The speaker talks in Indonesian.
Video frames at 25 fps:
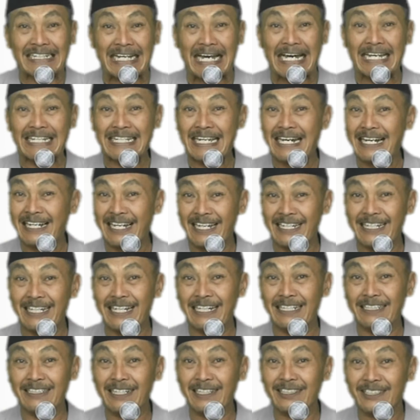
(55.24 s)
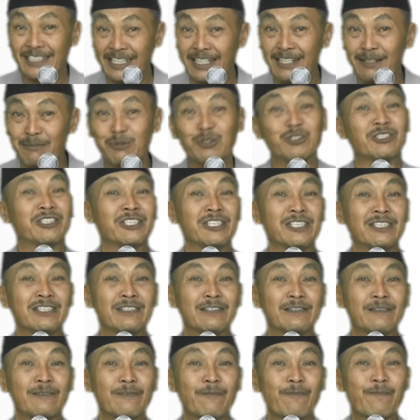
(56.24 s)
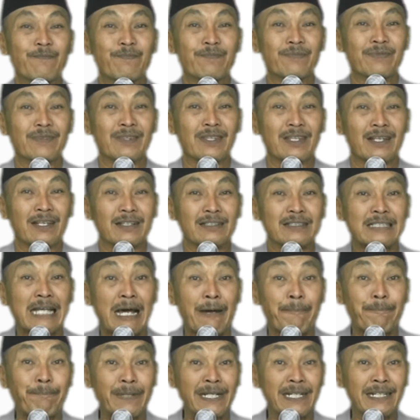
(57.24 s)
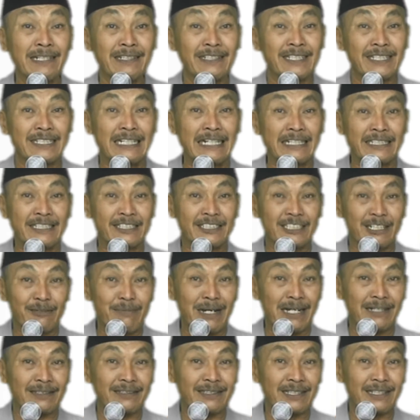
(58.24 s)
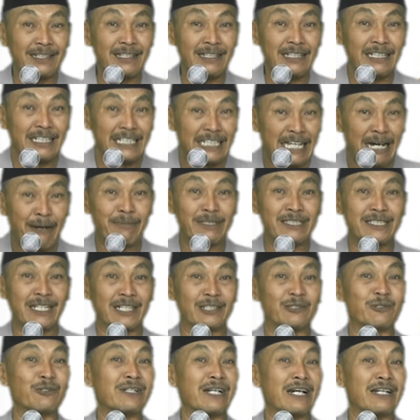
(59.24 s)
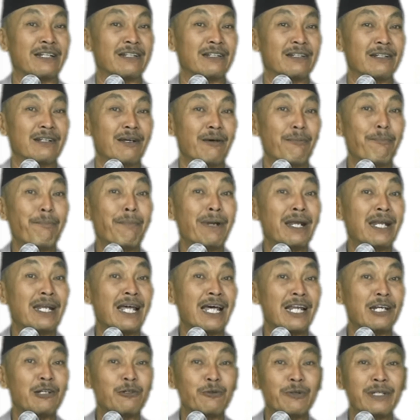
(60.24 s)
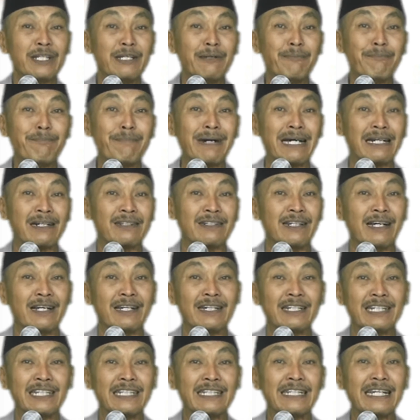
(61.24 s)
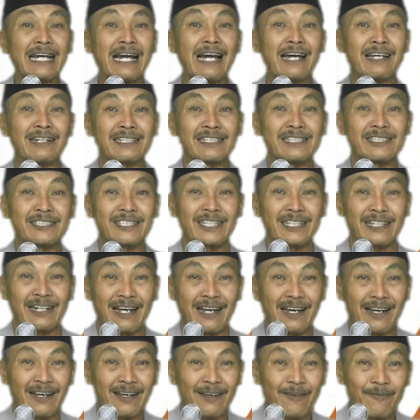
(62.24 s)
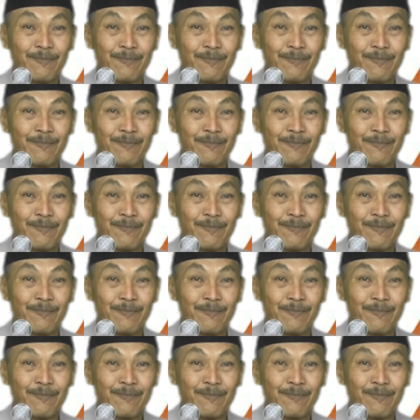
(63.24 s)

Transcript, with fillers: Kayak-kayaknya sih muji tapi jika dicermati, ia menjatuhkan melalui Mardani Ali Sera.